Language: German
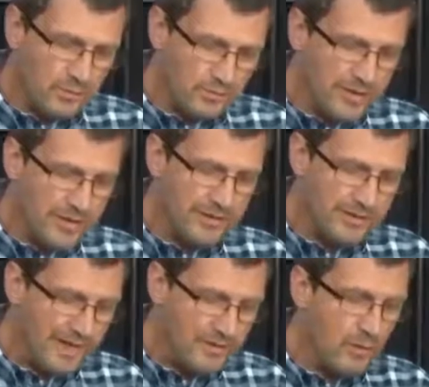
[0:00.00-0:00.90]
und
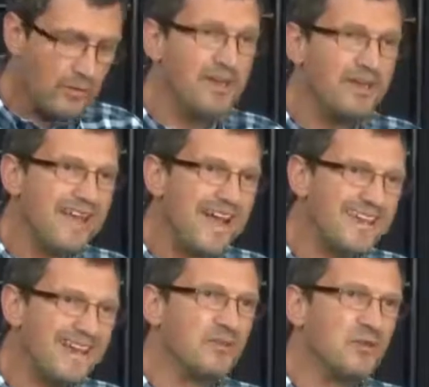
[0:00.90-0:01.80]
mittleren Einkommen gar
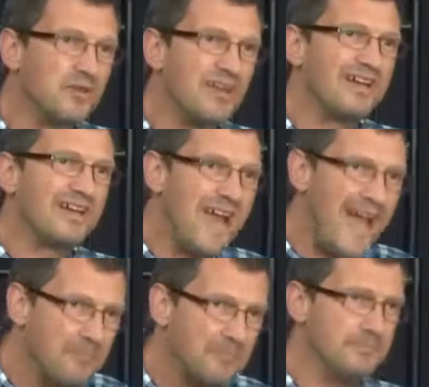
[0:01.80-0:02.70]
keine Rücklagen
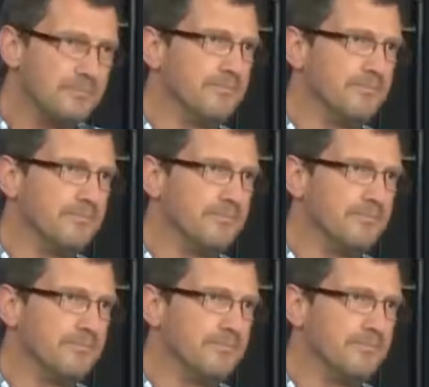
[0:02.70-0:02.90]
haben.